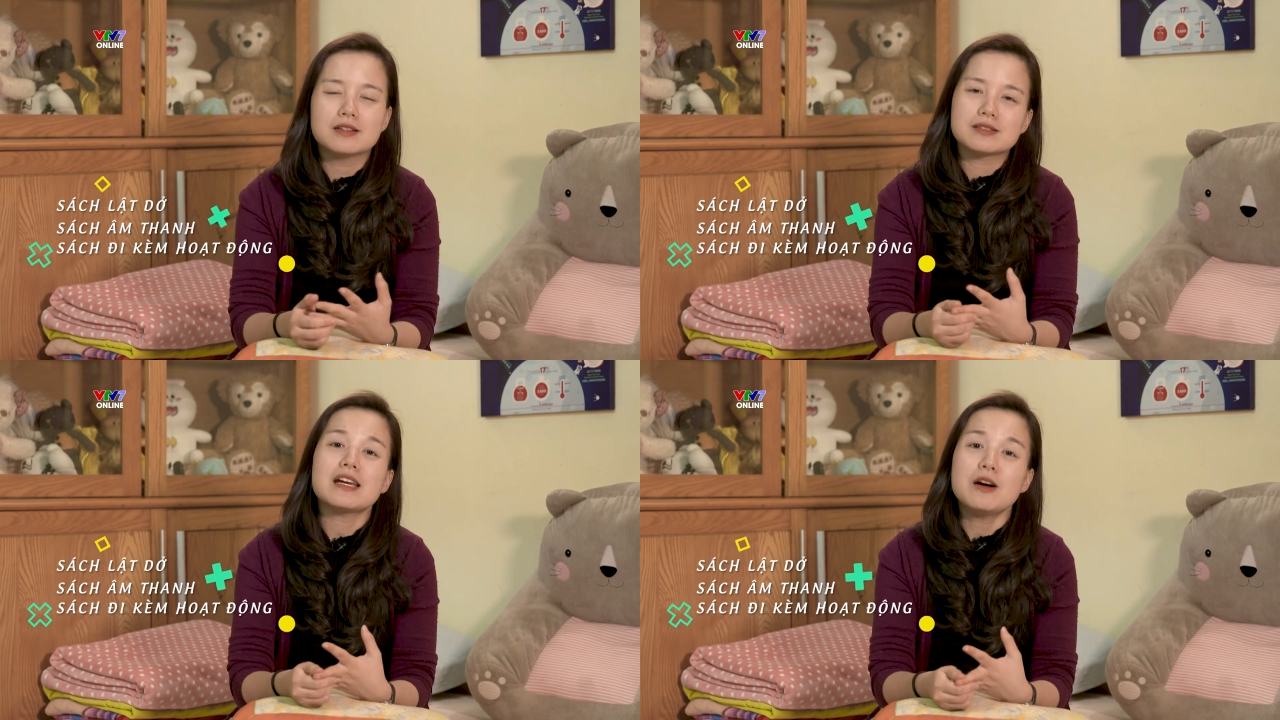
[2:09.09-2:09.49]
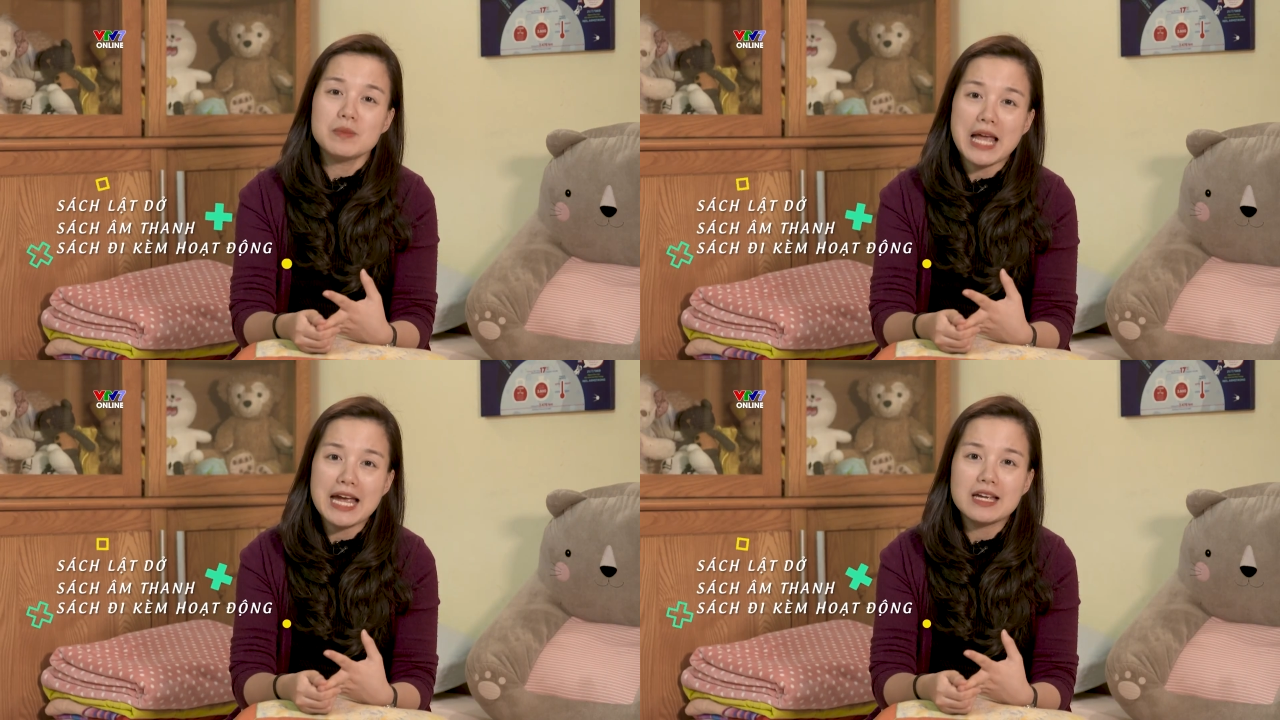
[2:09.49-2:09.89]
sách
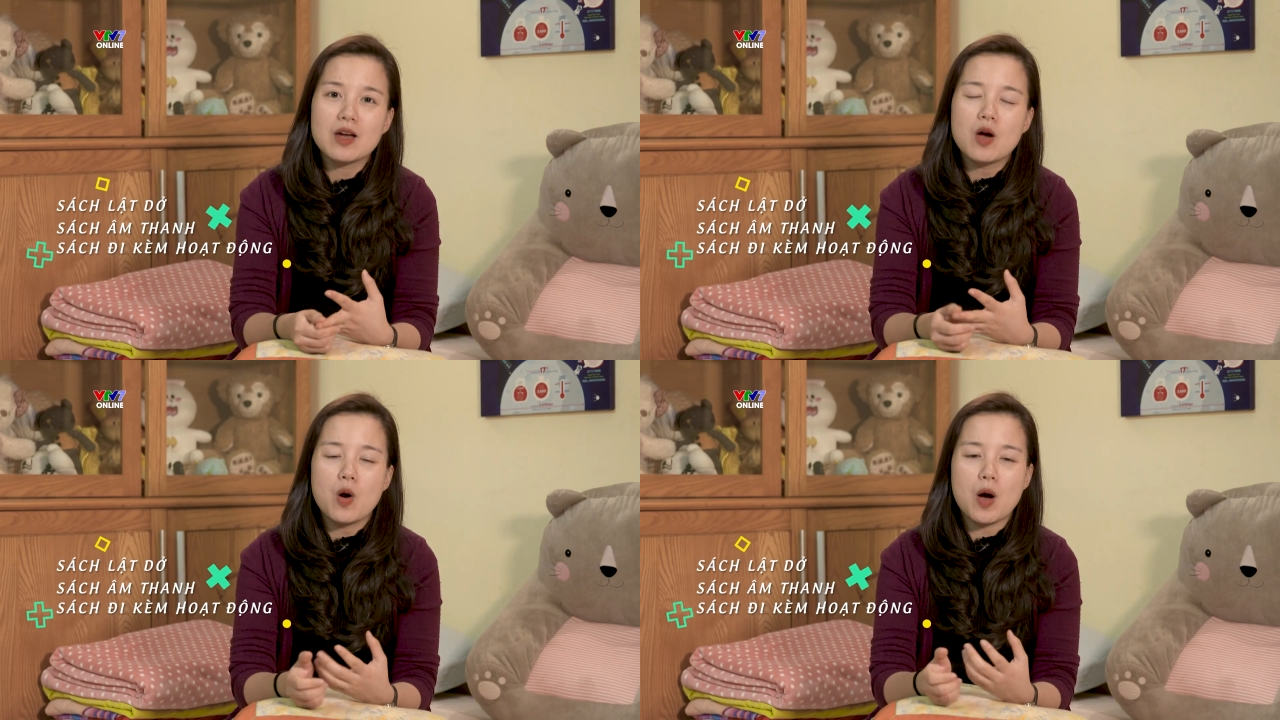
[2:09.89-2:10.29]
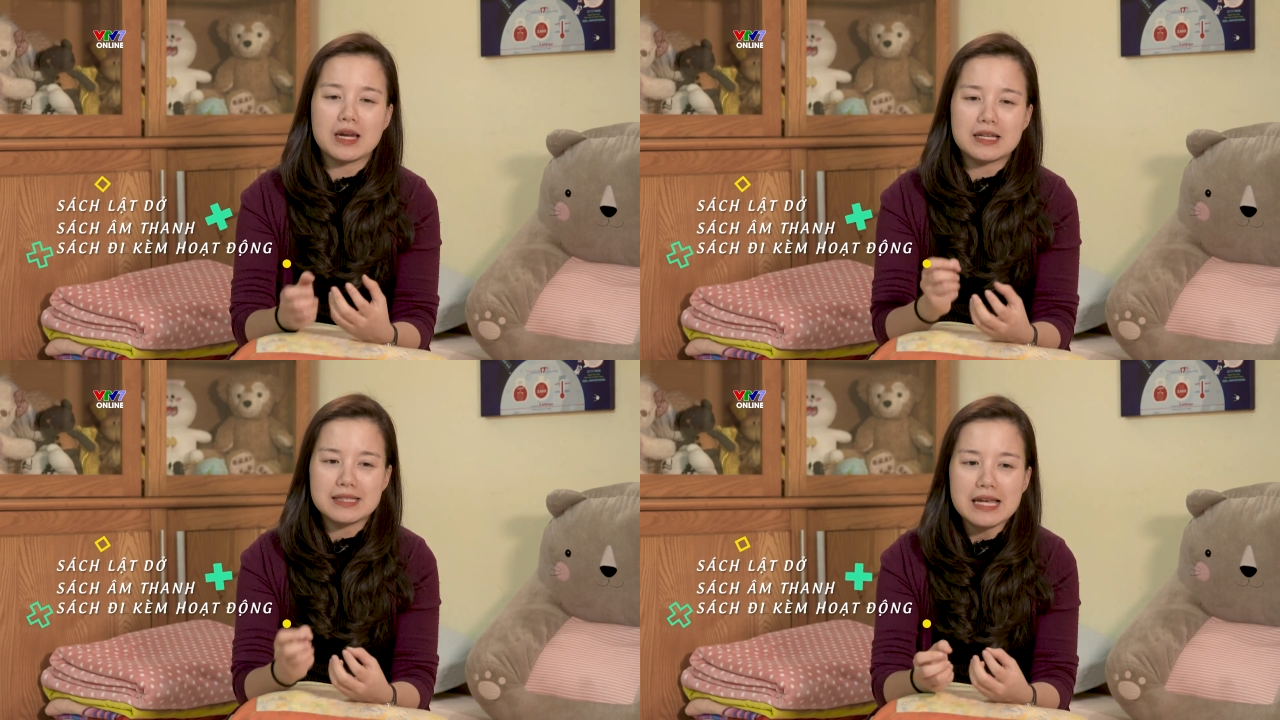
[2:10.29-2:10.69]
âm thanh hoặc
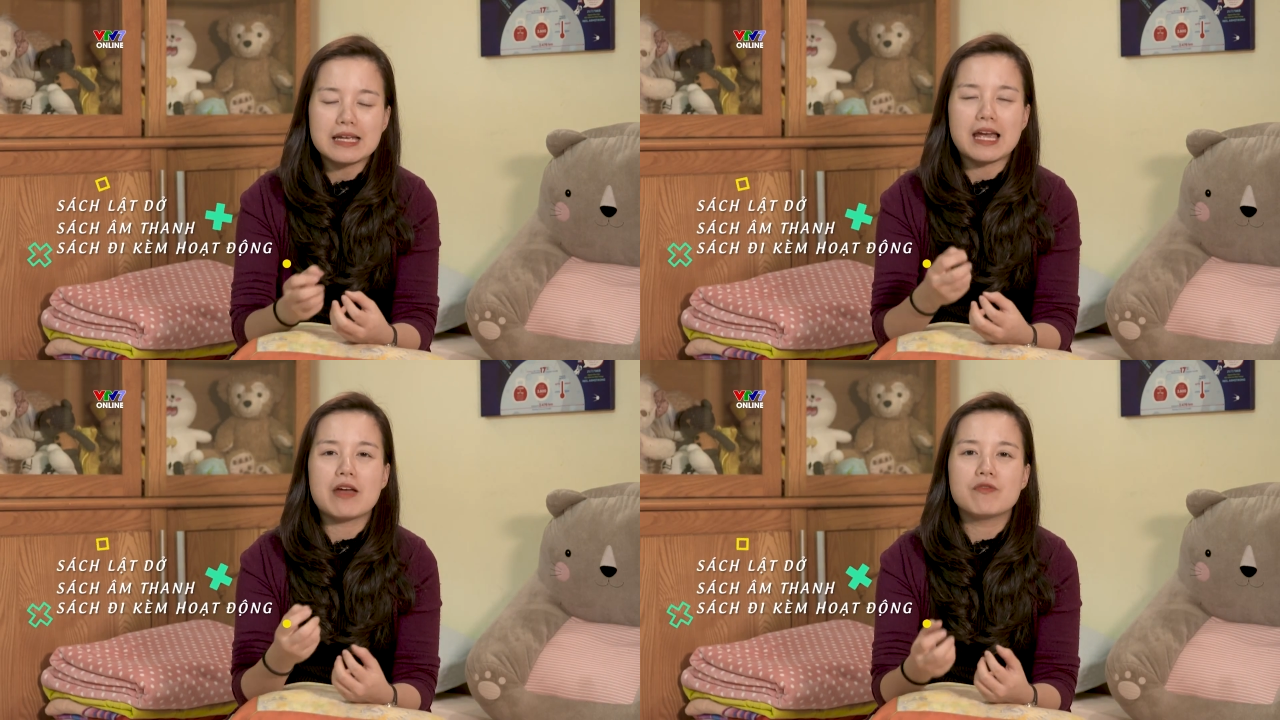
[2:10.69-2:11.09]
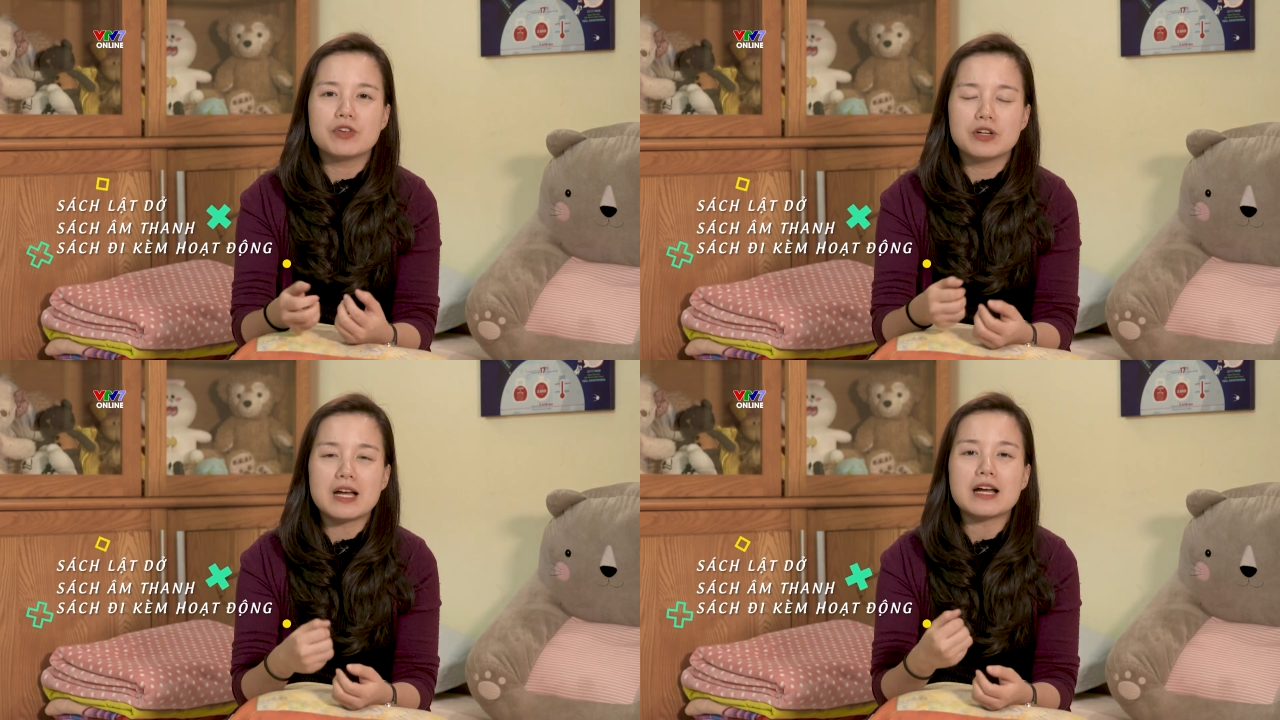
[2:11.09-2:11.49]
là sách kèm
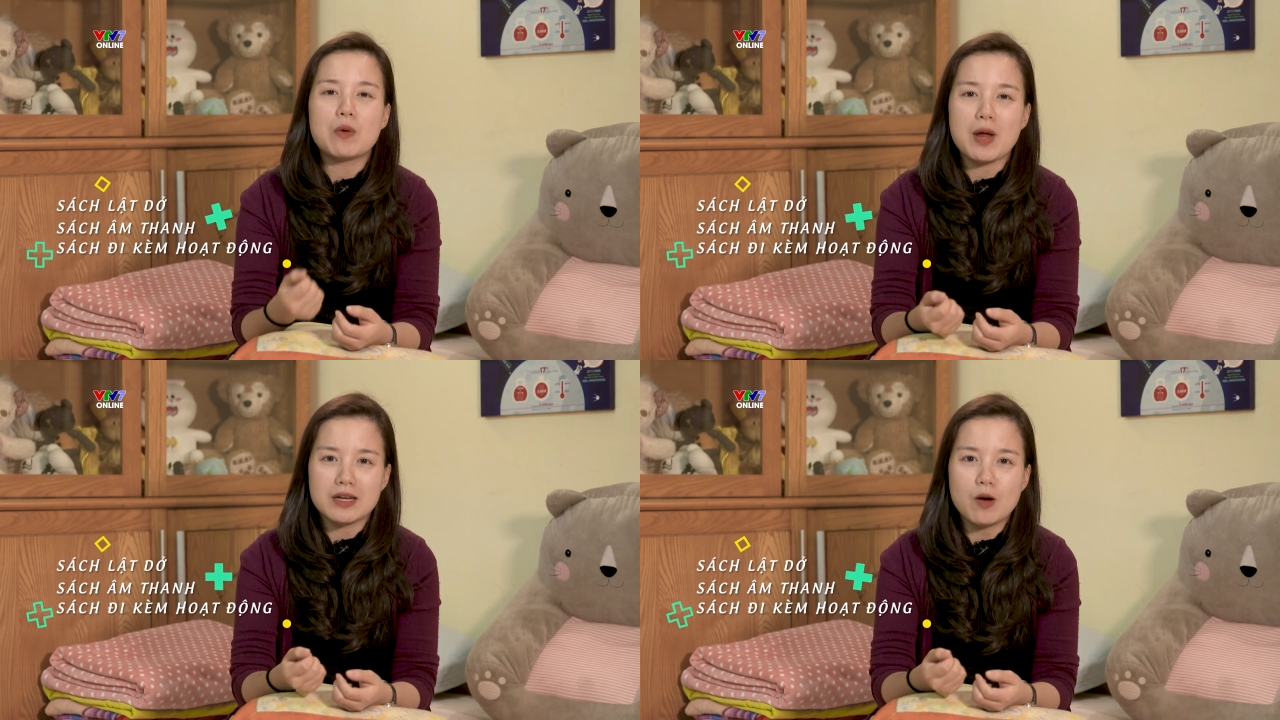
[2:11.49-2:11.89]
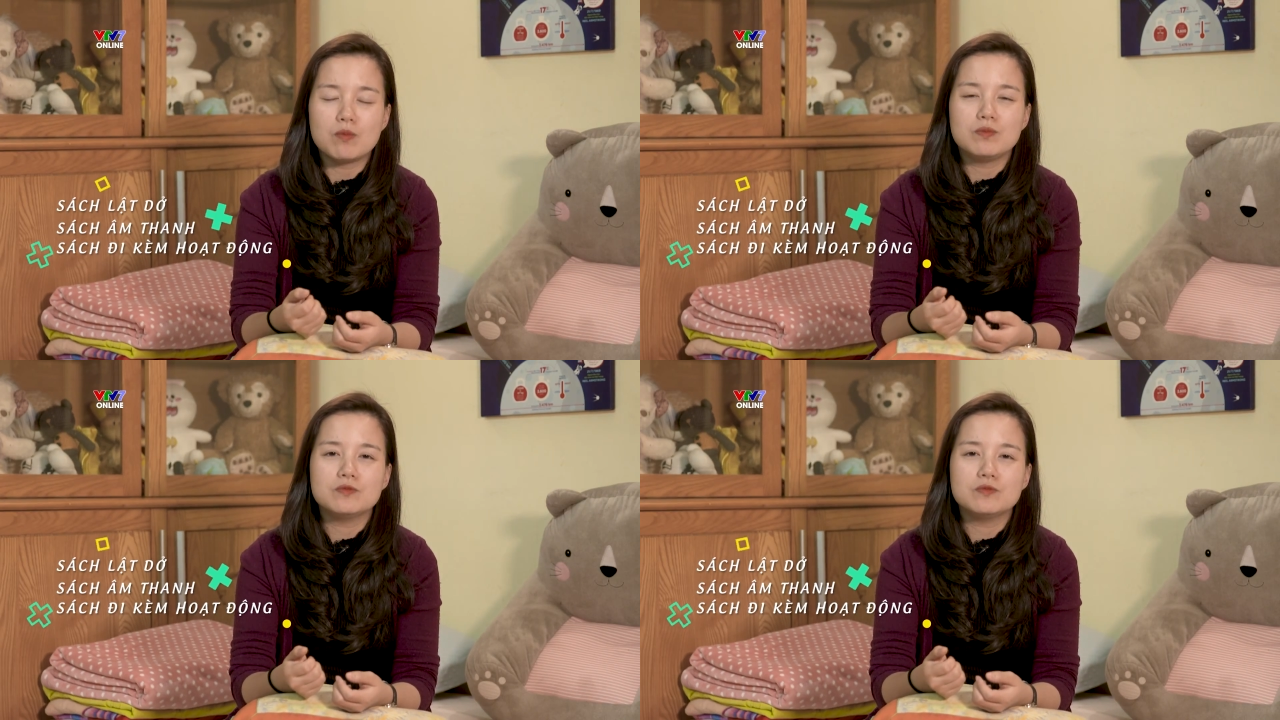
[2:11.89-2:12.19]
với các cái hoạt động